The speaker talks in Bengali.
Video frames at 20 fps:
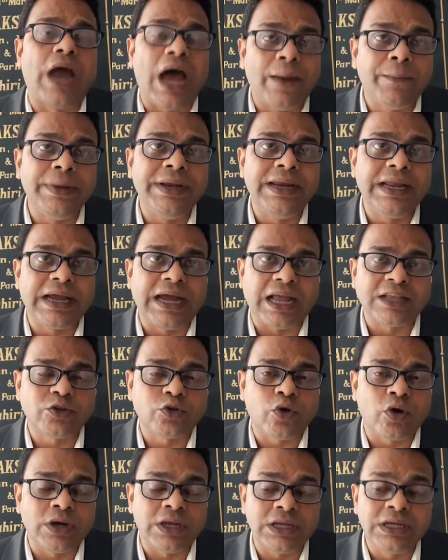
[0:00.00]
না মেনে কাজ
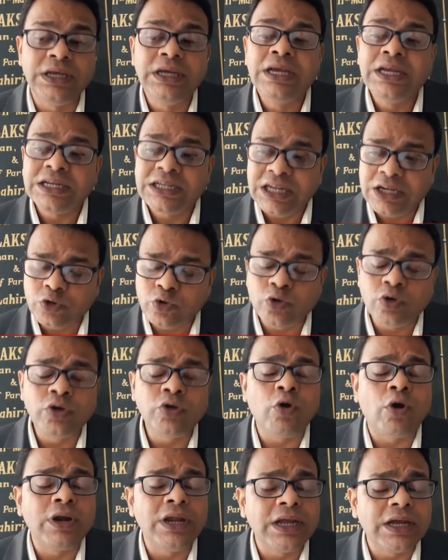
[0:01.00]
করে সেই জন্য
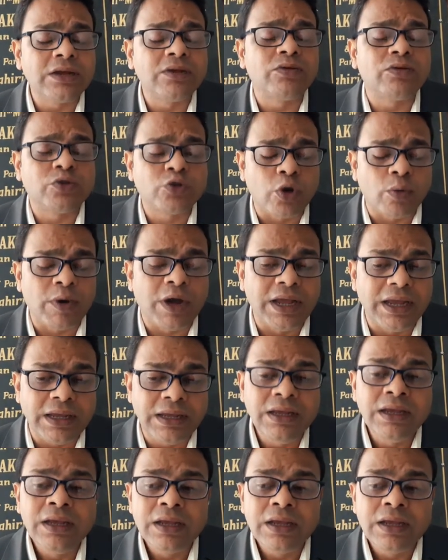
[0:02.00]
অনেক সময়